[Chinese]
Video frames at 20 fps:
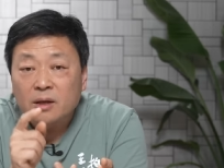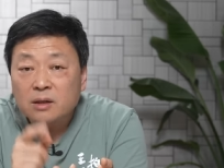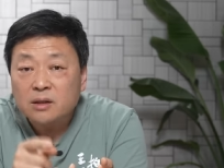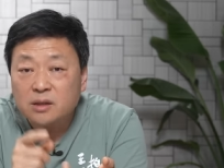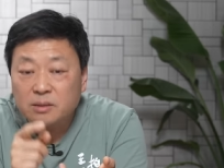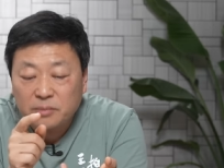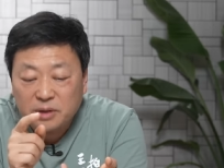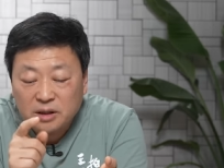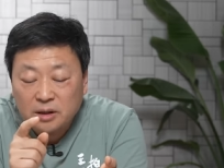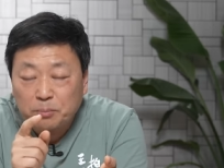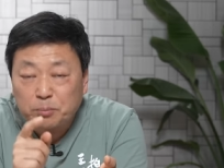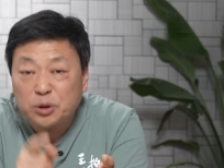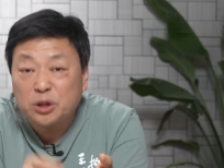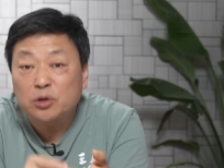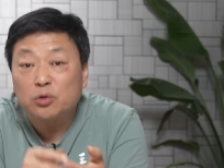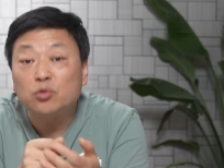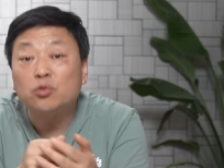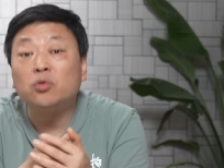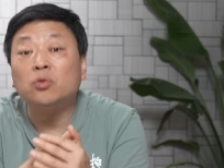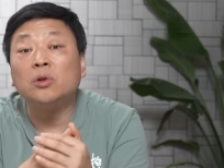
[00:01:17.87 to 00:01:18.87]
这么一个
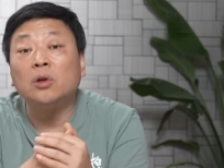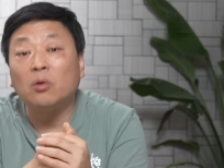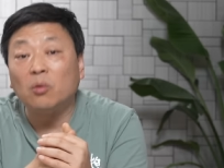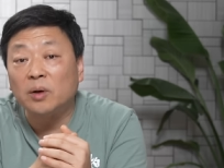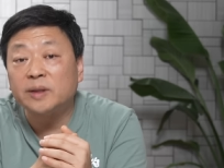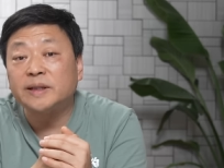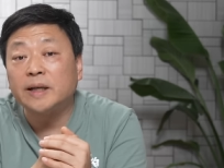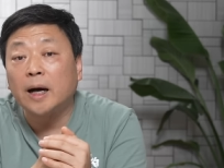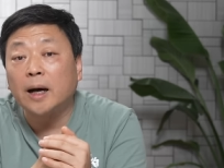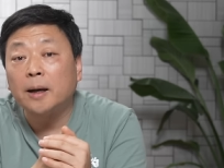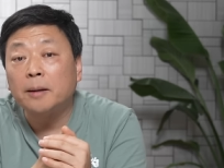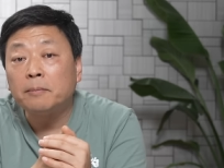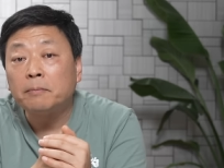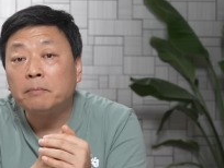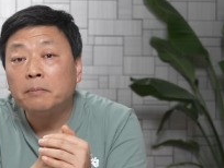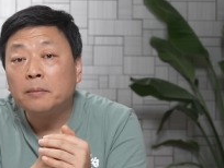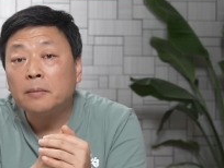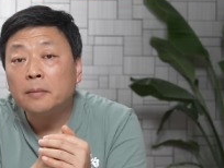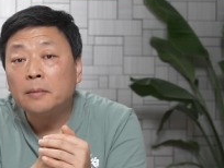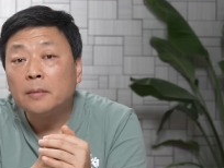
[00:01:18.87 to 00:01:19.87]
贫穷的国家。
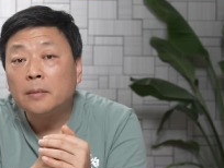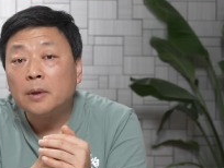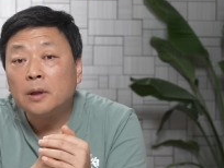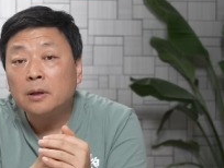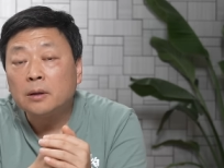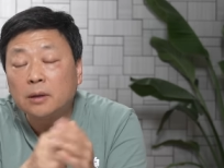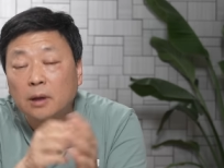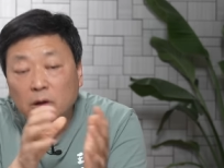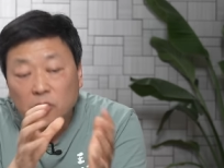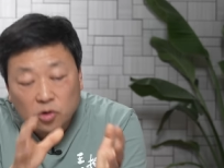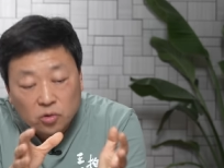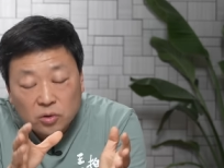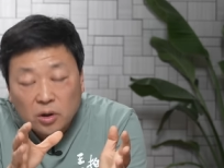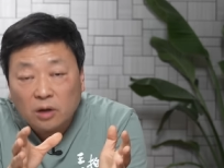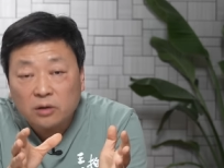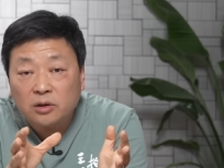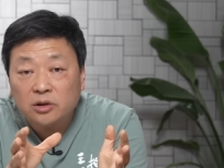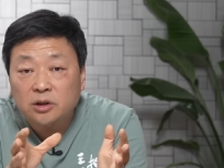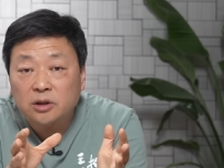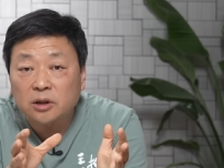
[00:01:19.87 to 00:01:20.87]
更重
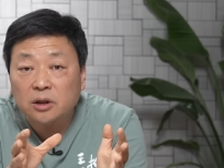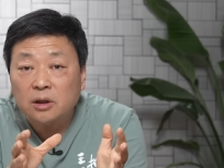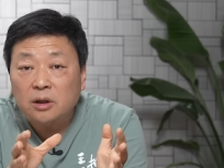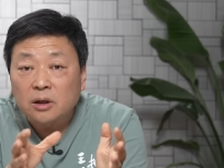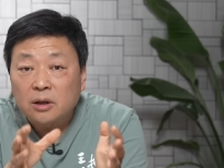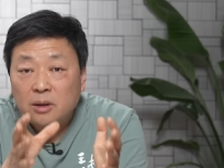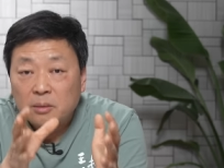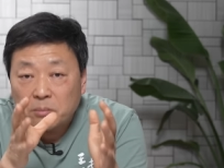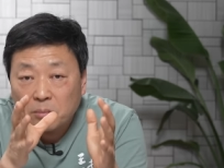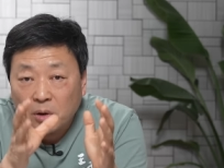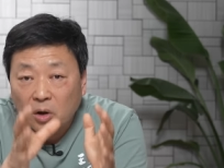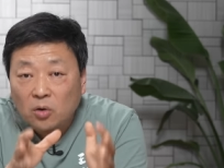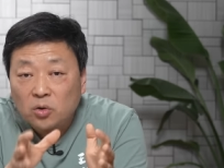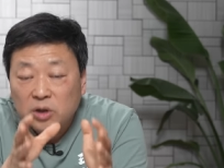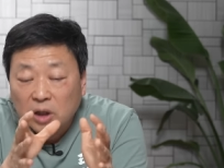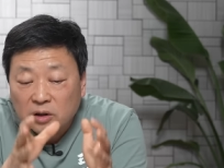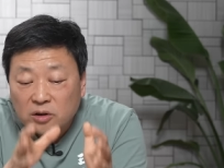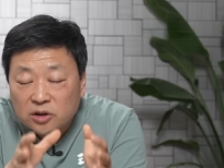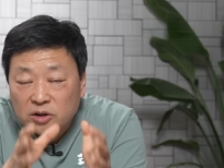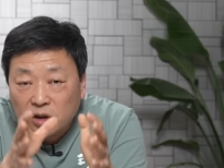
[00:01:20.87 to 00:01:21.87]
要的是，毛
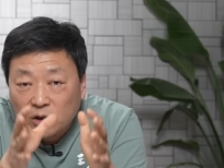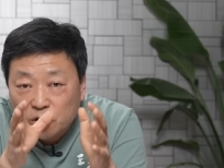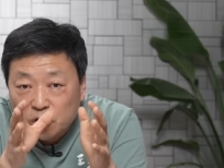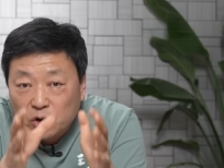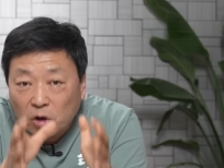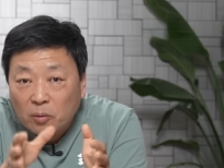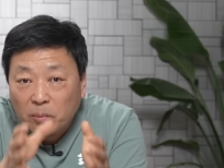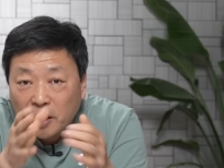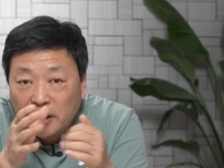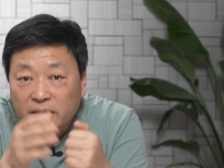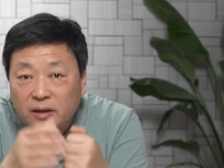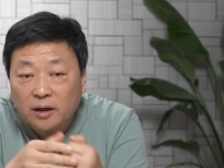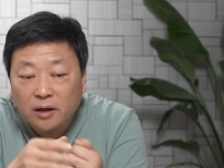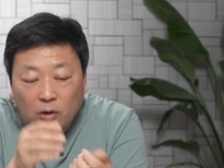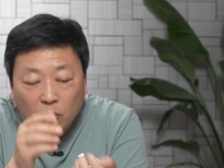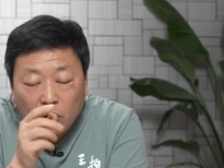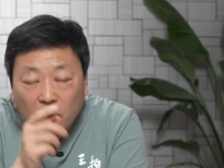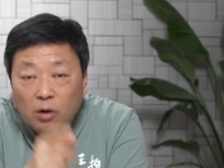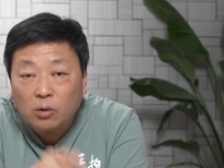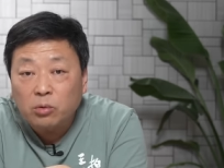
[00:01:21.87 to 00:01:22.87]
当时要交班的
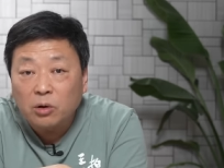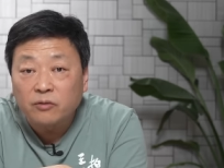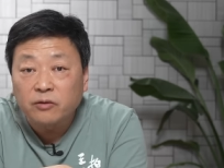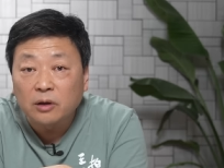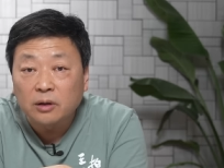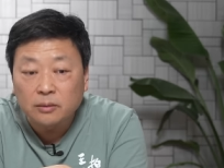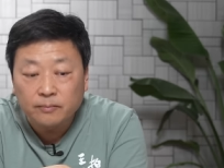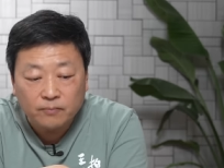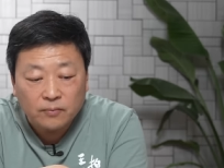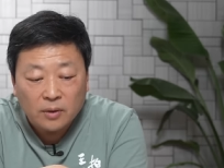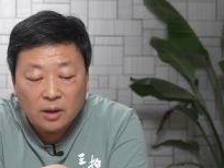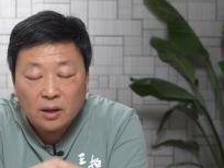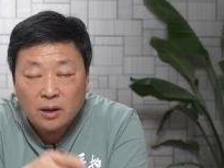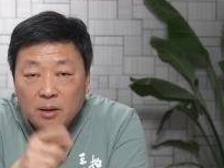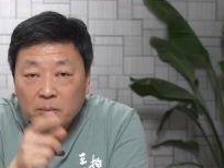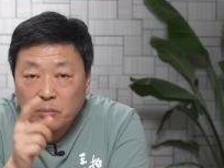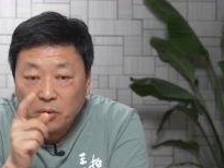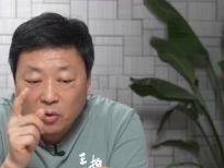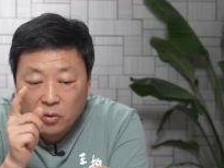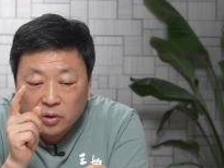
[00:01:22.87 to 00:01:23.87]
华国锋，
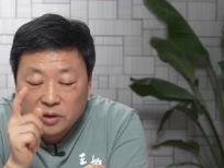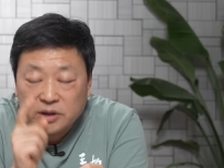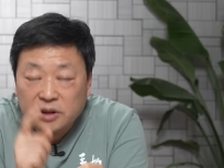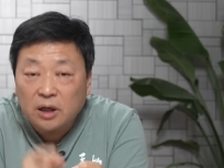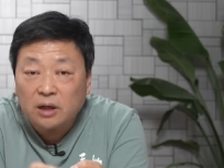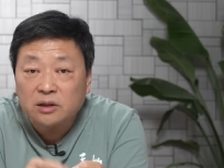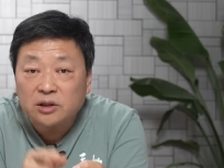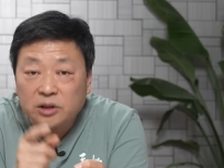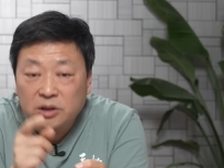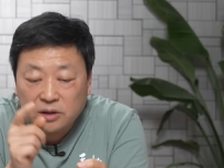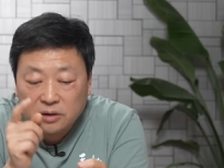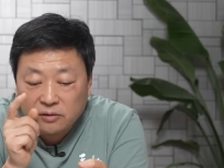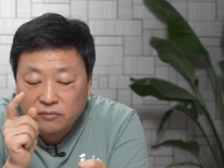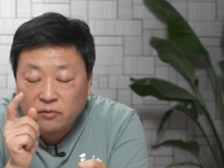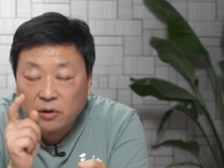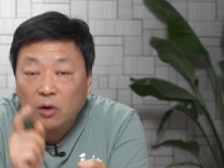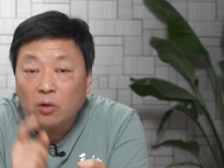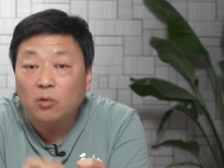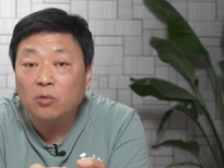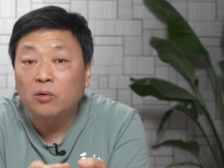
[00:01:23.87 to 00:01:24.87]
包括江青、
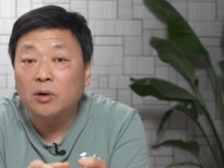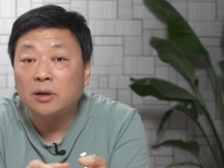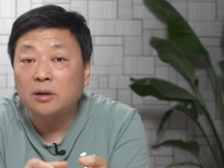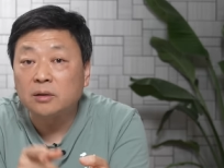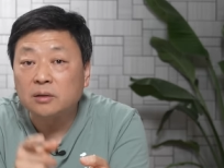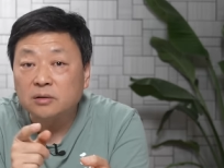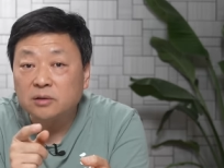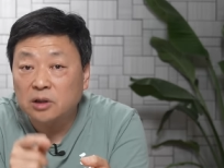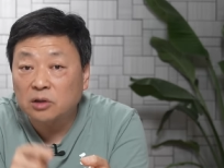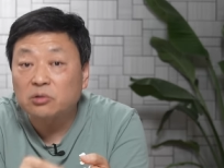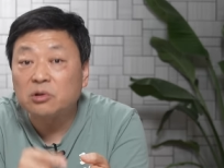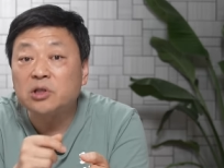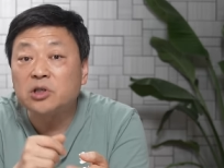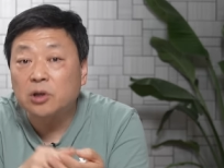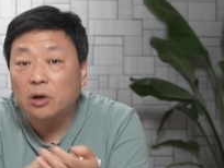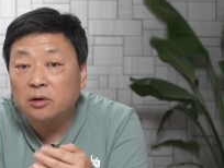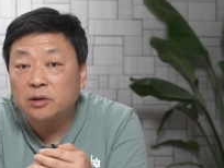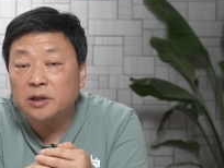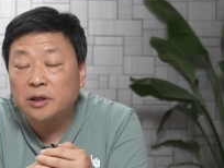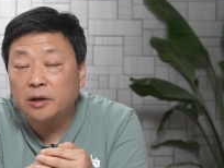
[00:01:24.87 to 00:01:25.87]
王洪文、张春
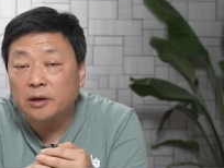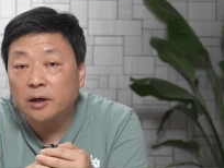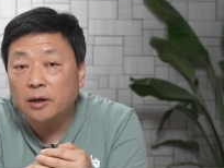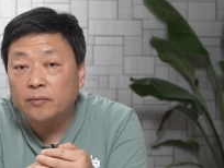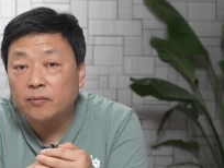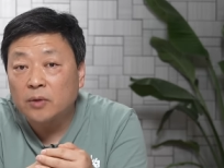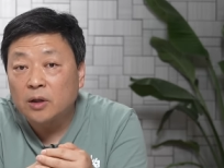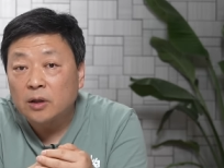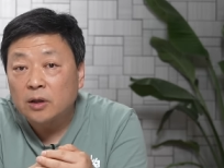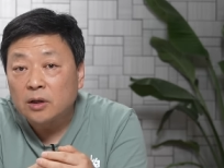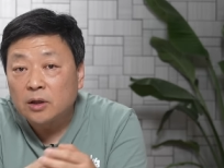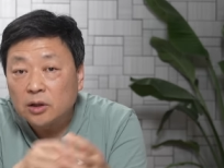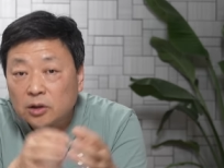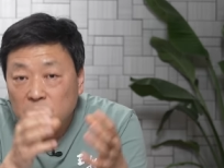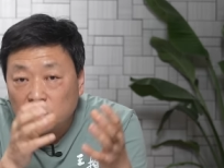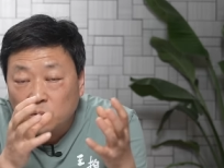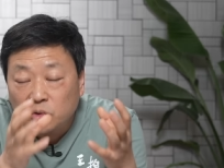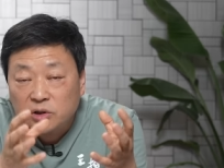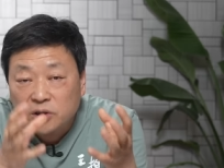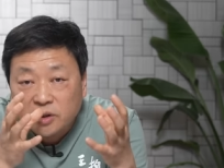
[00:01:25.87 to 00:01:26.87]
桥这些人，
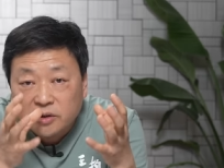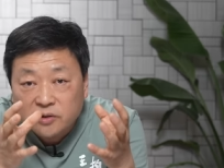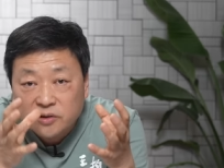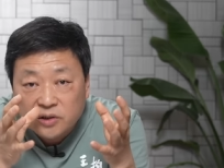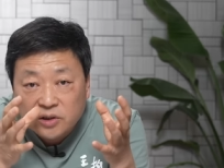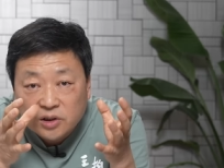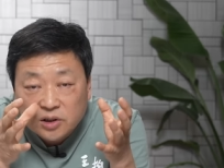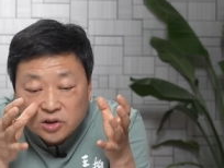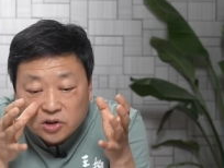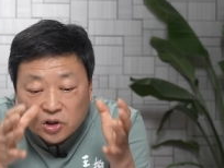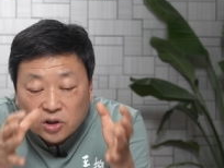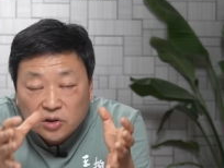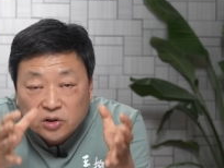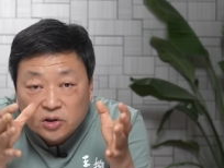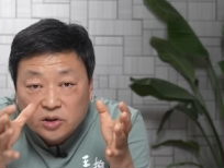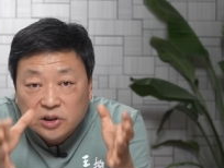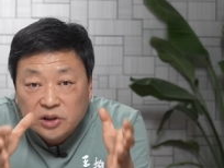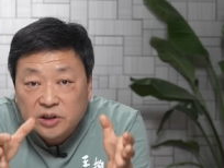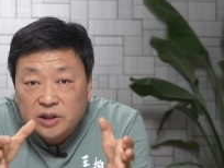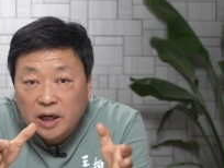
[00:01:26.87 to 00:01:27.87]
都是他自己政
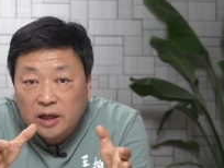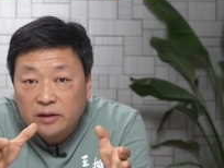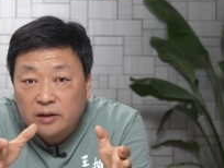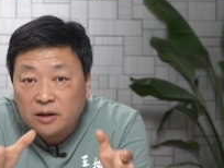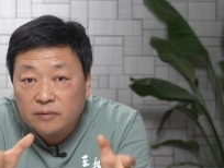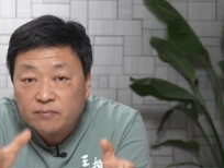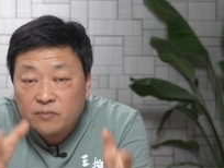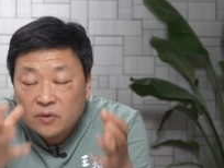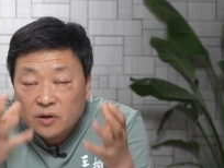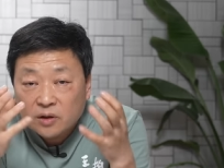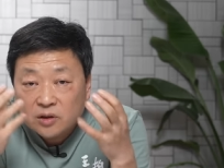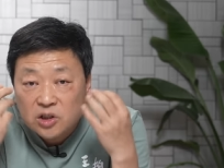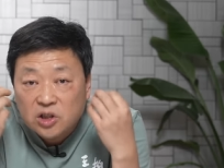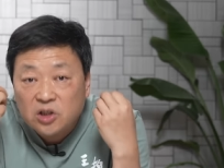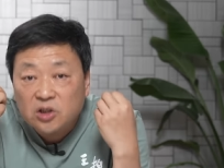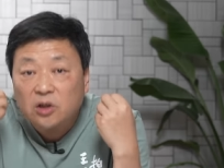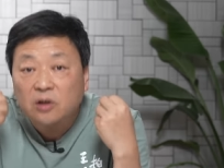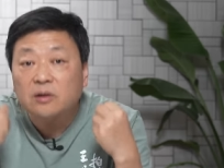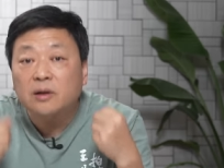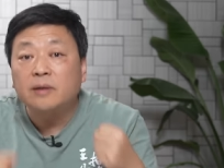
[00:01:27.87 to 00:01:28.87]
治遗产的
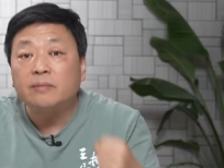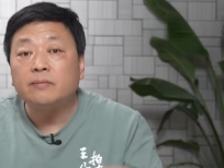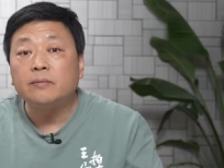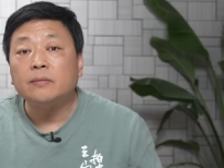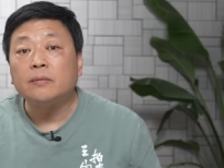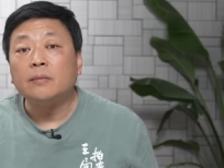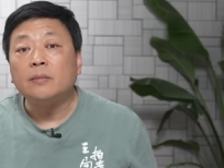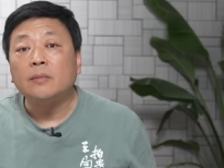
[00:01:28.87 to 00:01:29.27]
继承人。